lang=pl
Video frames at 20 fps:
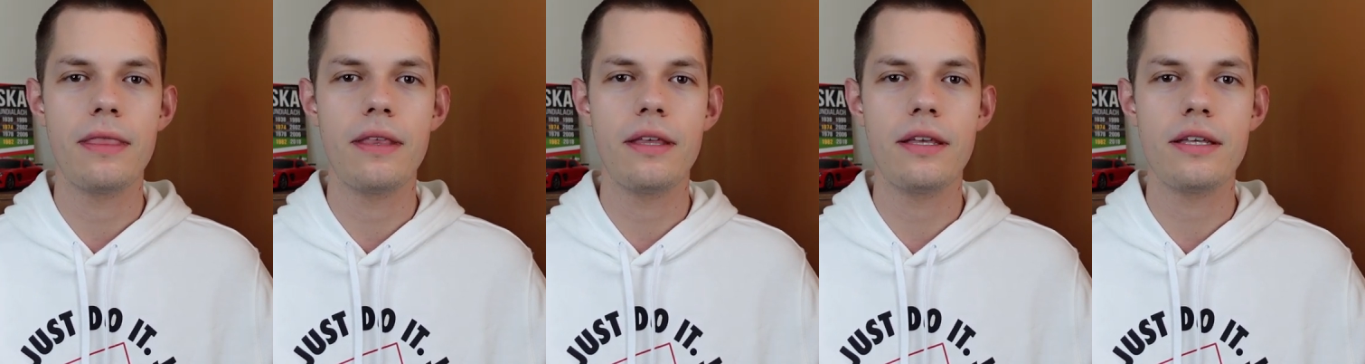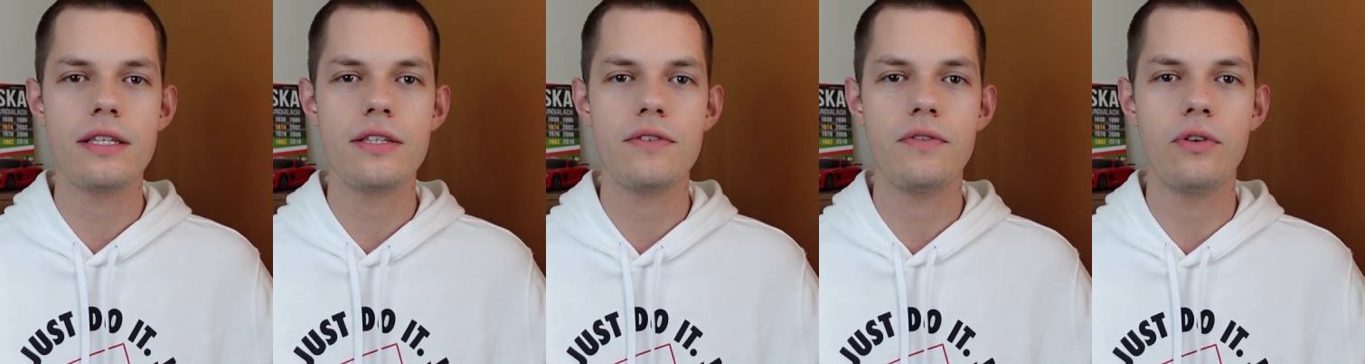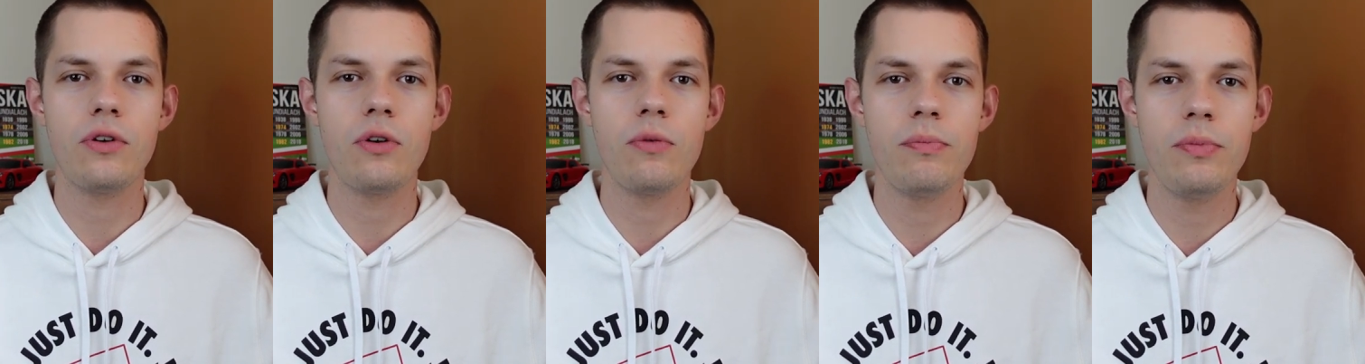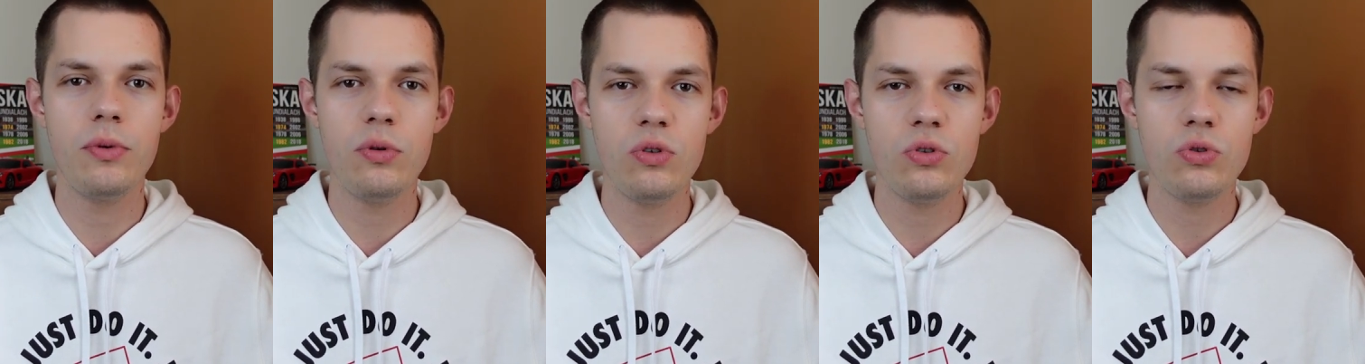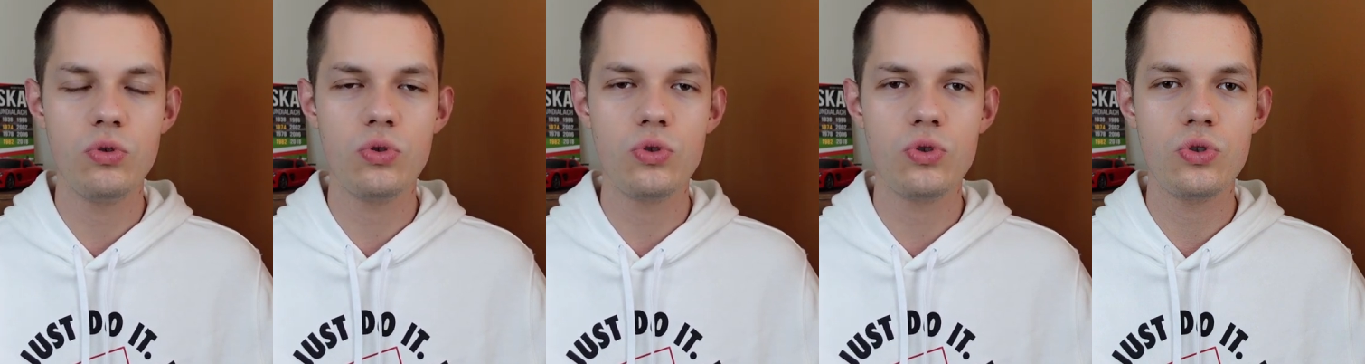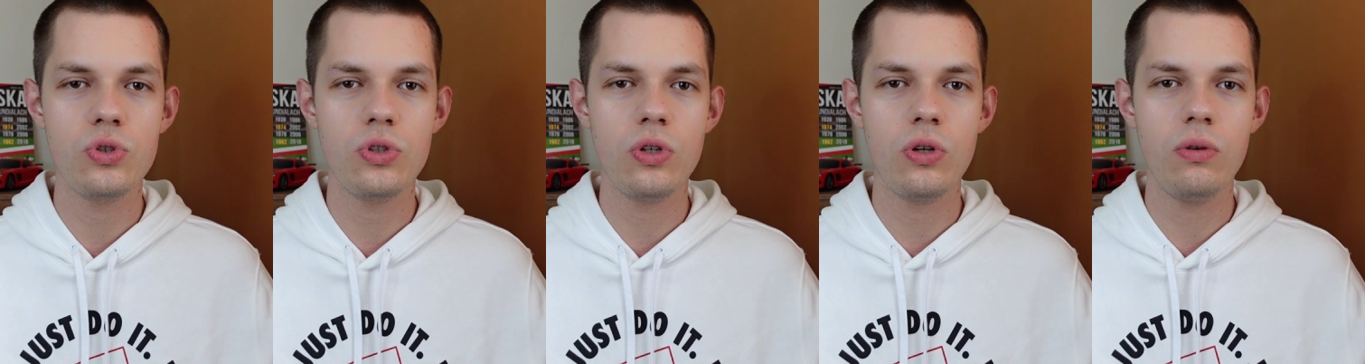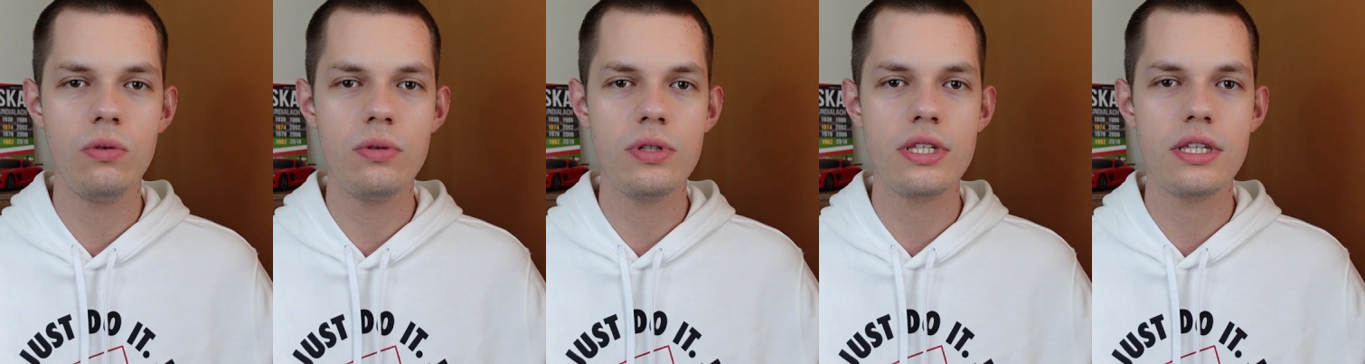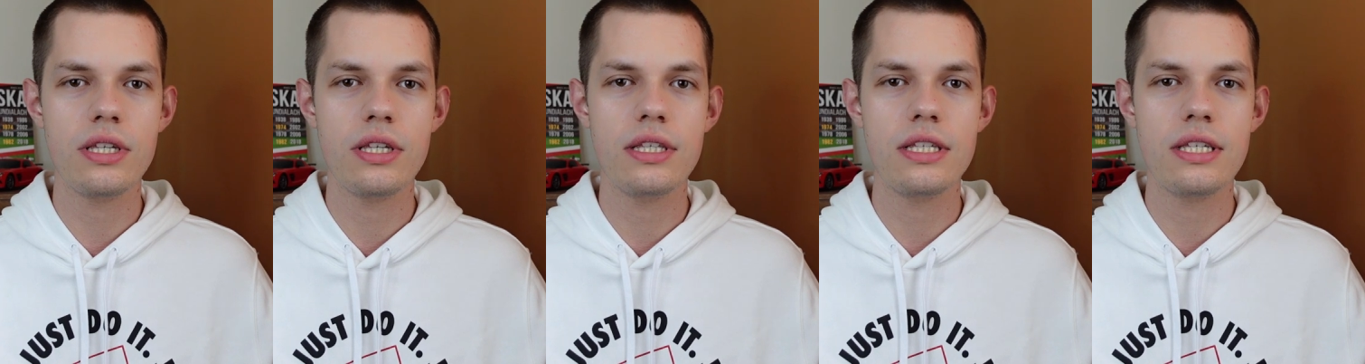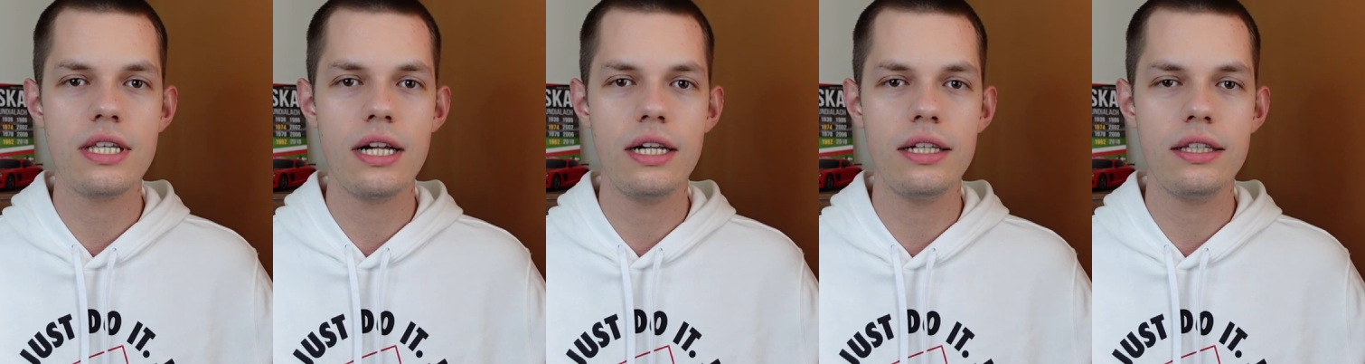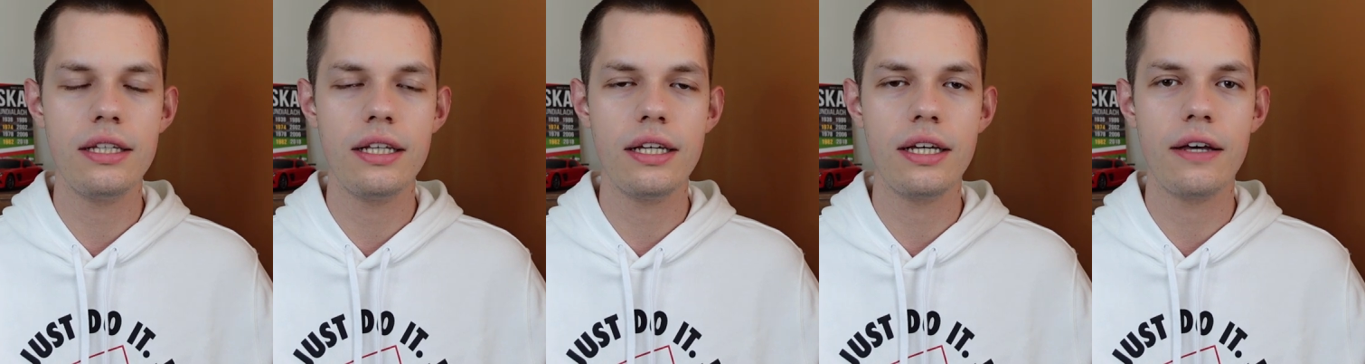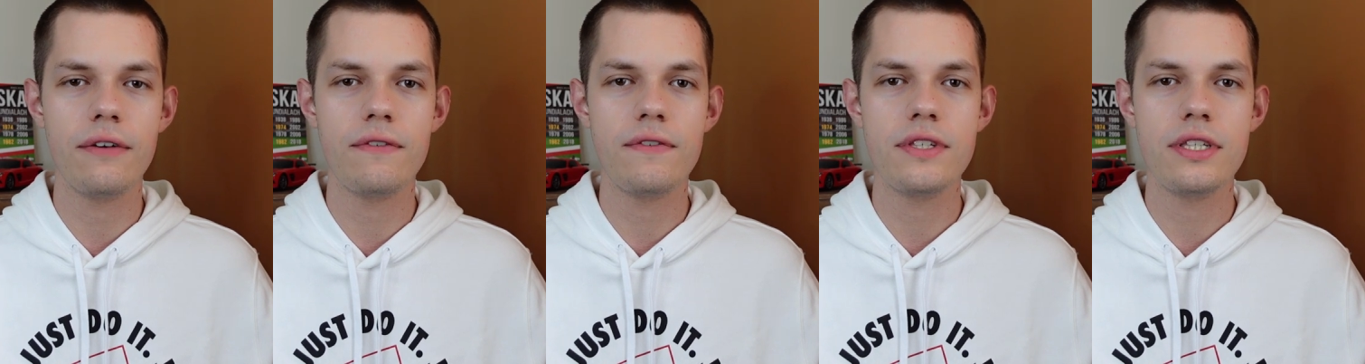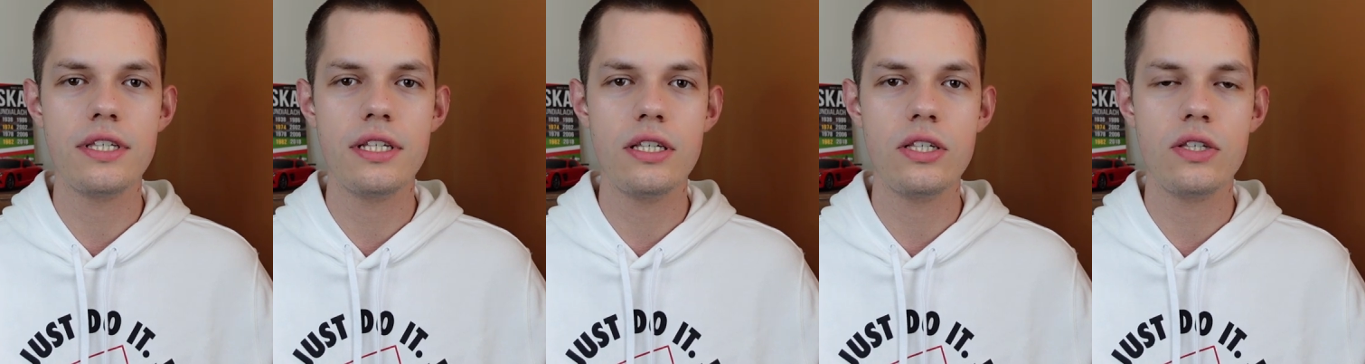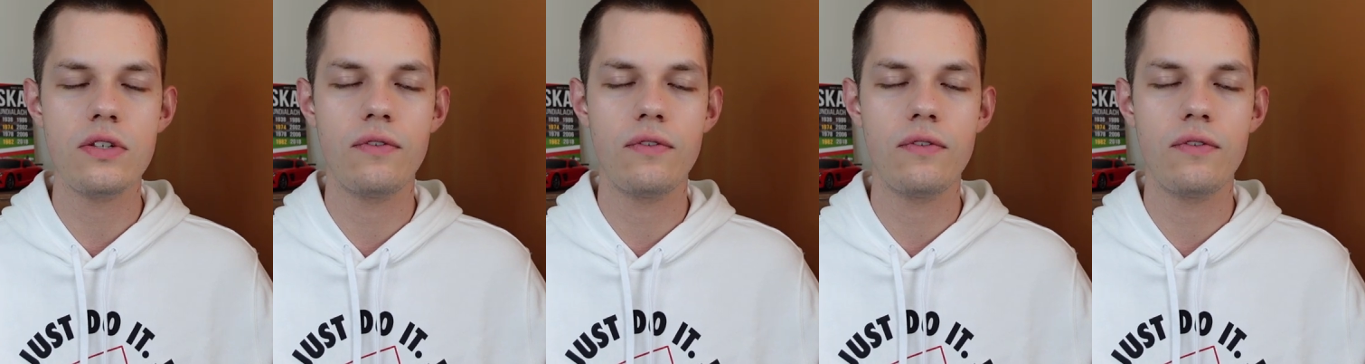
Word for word: E, swoją byłą drużyną z Celtic FC,